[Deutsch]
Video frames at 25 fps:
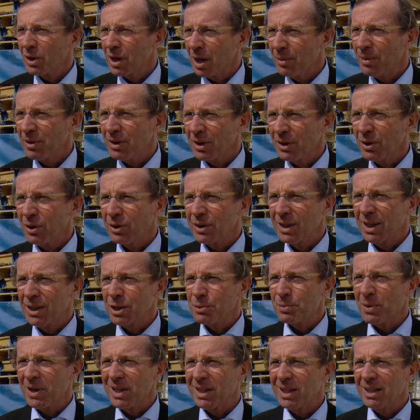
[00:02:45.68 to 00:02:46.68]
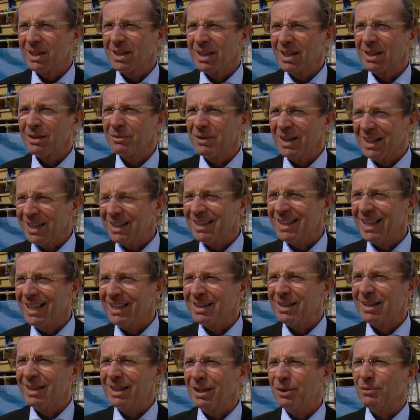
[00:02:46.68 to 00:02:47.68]
da kann man dann auch die entsprechenden Qualitäten
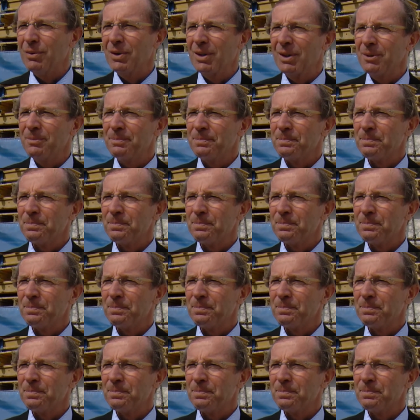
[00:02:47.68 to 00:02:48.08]
liefern.